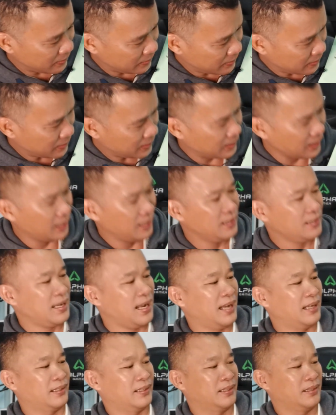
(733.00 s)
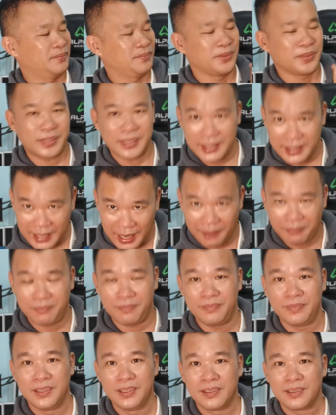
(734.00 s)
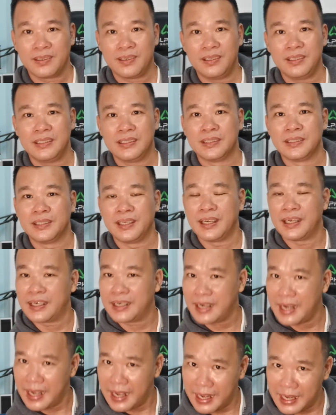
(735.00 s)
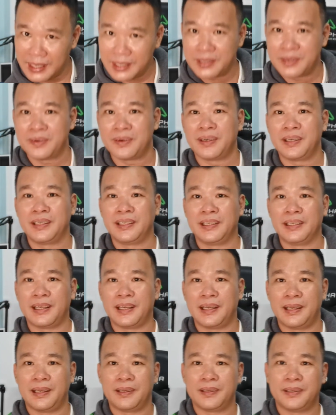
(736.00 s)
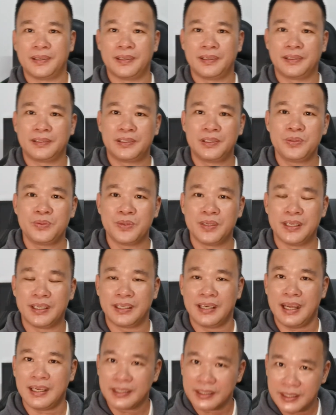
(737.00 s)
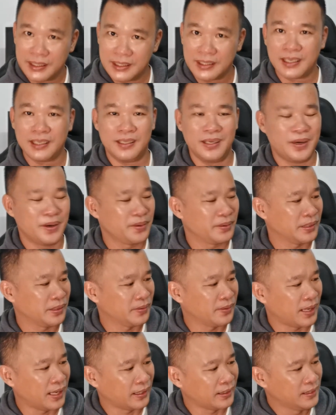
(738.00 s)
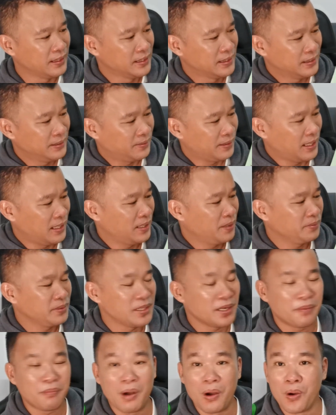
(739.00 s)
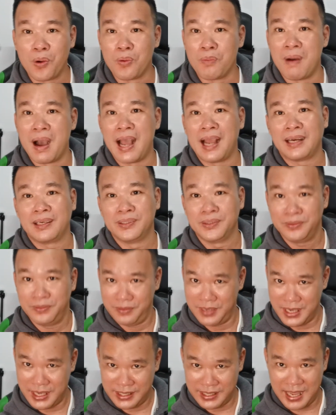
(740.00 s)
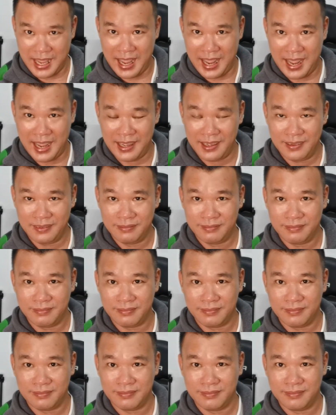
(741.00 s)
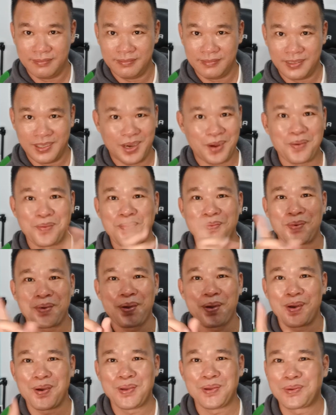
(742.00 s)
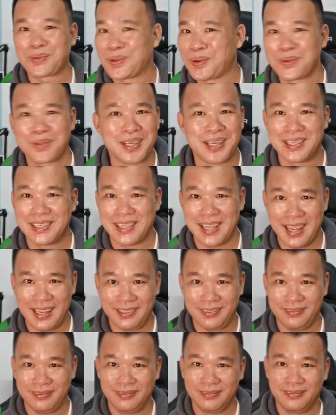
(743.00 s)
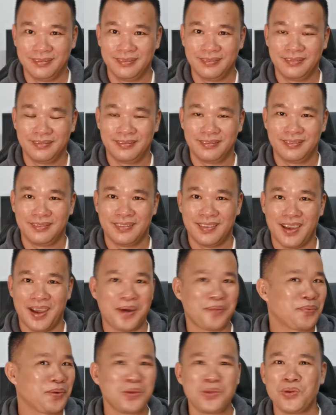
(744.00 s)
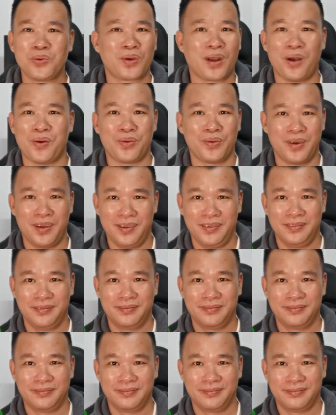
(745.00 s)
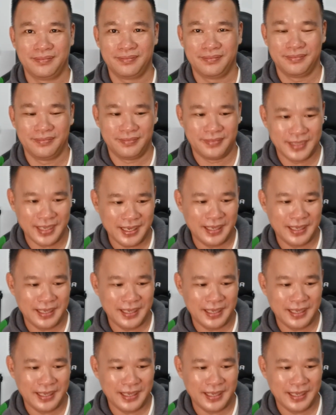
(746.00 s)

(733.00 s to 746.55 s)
trở thành một cái cặp có người là ra ngoài à, chính quyền đăng ký kết hôn đàng hoàng nhưng mà đây giống như là bầu bạn lúc về già không có yếu tố thể xác không có nhu cầu đó à.